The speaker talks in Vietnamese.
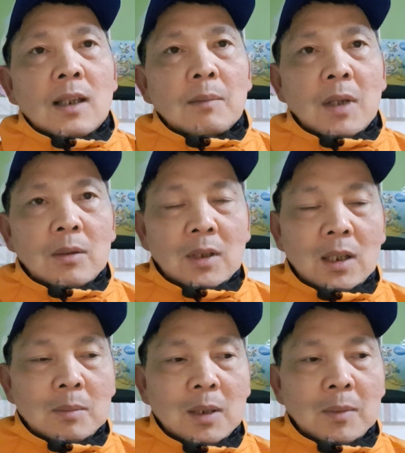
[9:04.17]
gian bảo
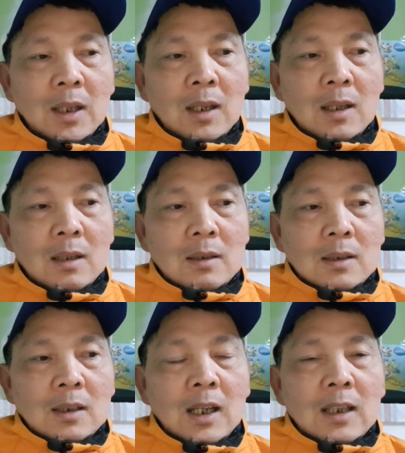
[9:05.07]
vệ bà mẹ
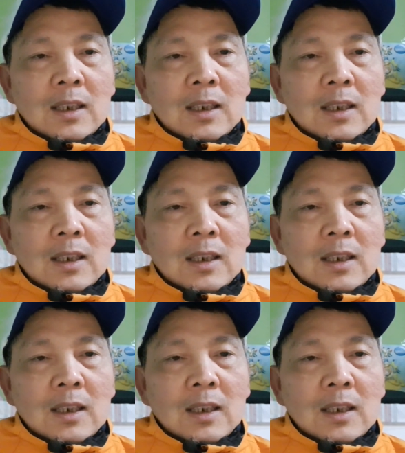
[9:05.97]
hai